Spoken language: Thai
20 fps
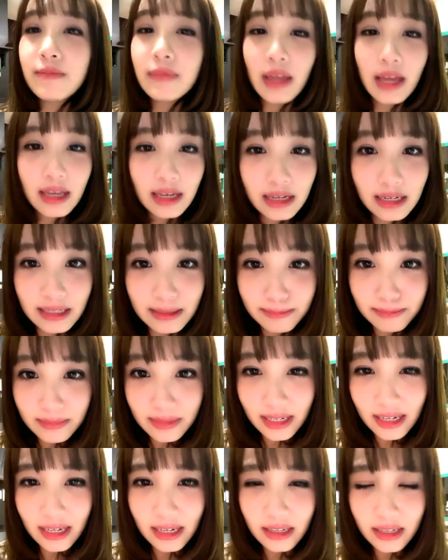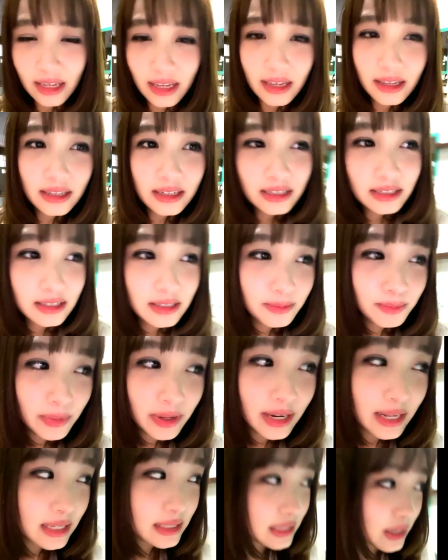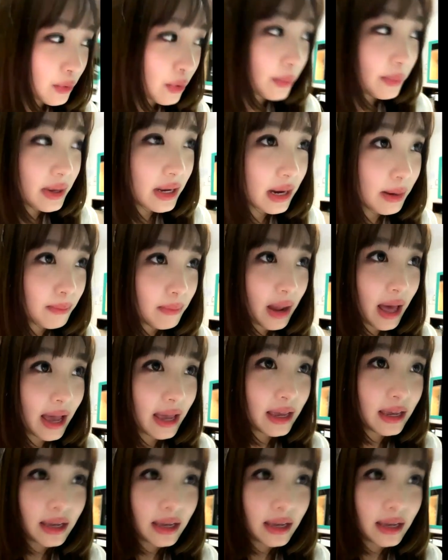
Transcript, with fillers: ถ่ายคลิปนะคะเอ๊ะไม่แน่ใจว่ามีกำไร